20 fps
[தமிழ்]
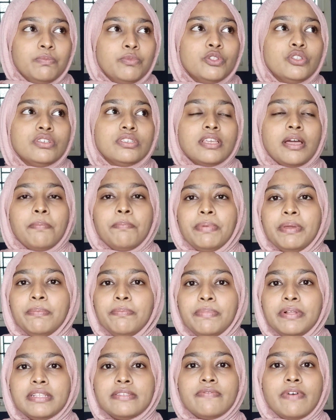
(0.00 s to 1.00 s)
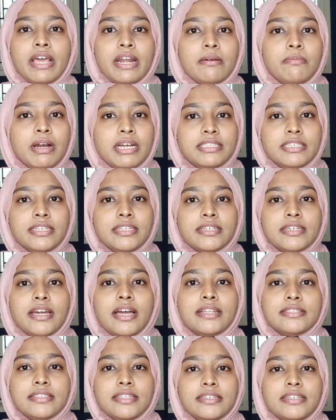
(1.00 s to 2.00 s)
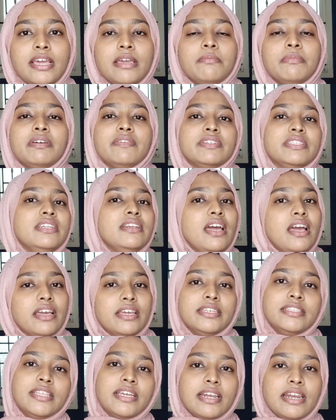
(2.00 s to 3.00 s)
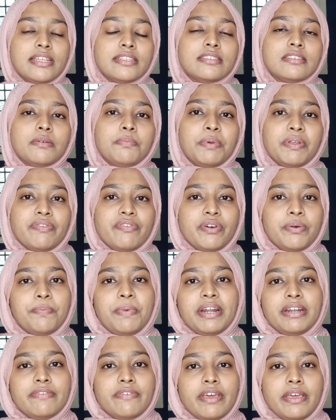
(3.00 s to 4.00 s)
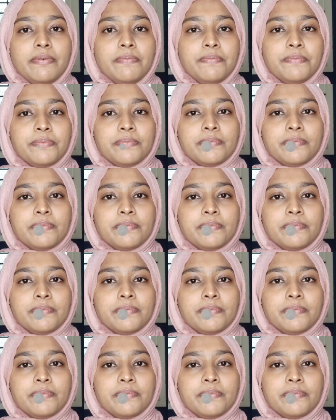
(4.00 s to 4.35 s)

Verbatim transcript: புதுசாக பிம்பிள்ஸ் வர மாதிரி இருக்குது அந்த டைமில் வந்து நான் இந்த கிளென்சர் ப்ரிஃபர் பண்ணுவேன்